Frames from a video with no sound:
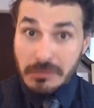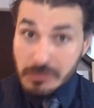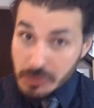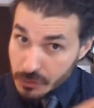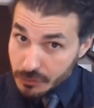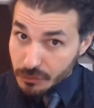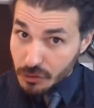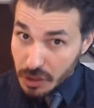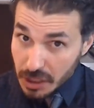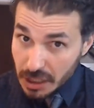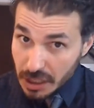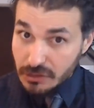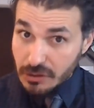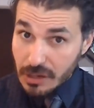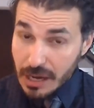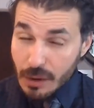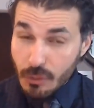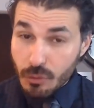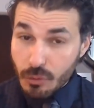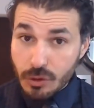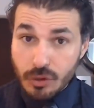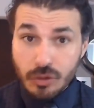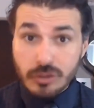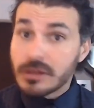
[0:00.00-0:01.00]
شوف رجعت
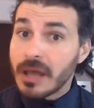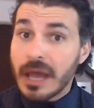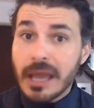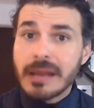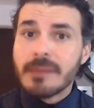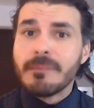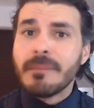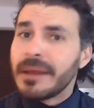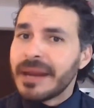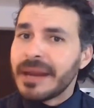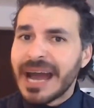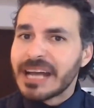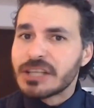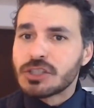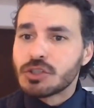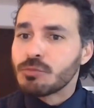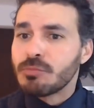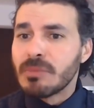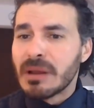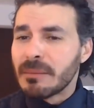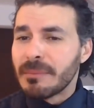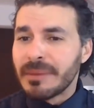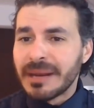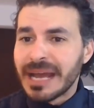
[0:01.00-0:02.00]
لاول نقطه المناعه
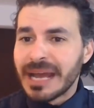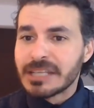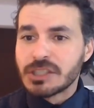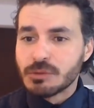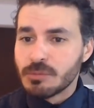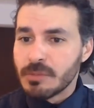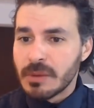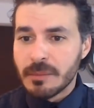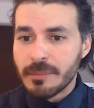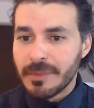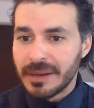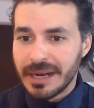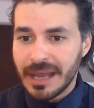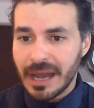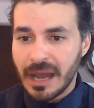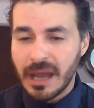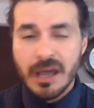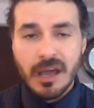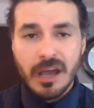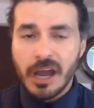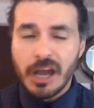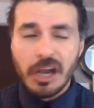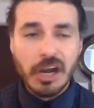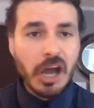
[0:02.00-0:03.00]
ثم المناعه ثم المناعه
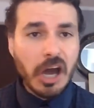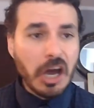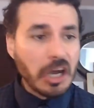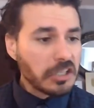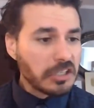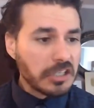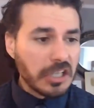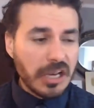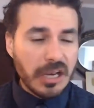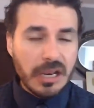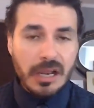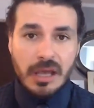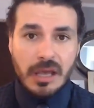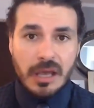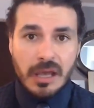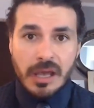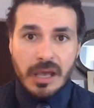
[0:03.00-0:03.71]
علاقه